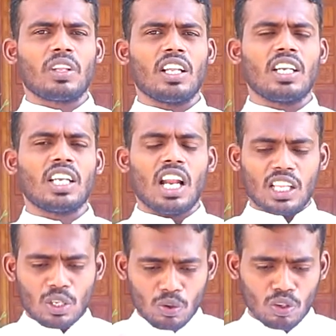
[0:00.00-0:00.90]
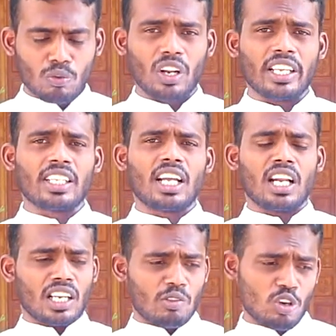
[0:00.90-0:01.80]
ஏனென்றால் அந்த உறவு முறையில்
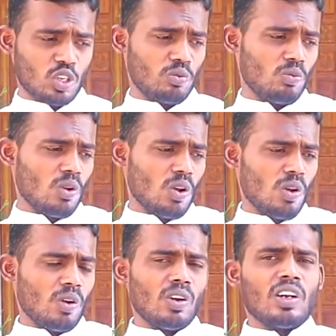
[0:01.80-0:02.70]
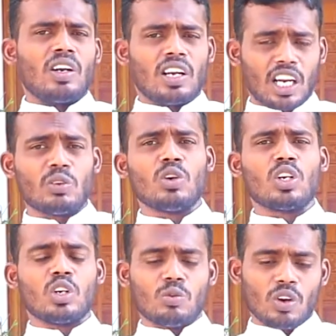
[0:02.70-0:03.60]
தான் நமக்கும்
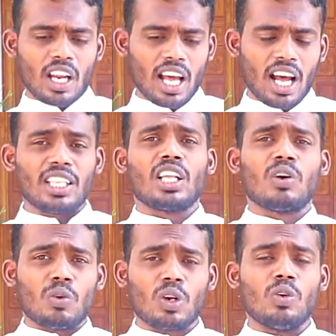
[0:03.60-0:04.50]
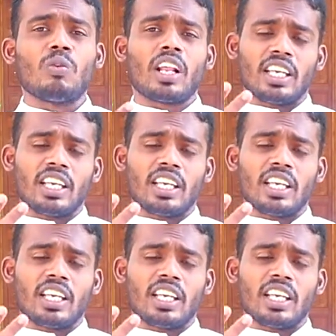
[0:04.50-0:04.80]
கடவுளுக்கும் உள்ள அந்த உறவு முறை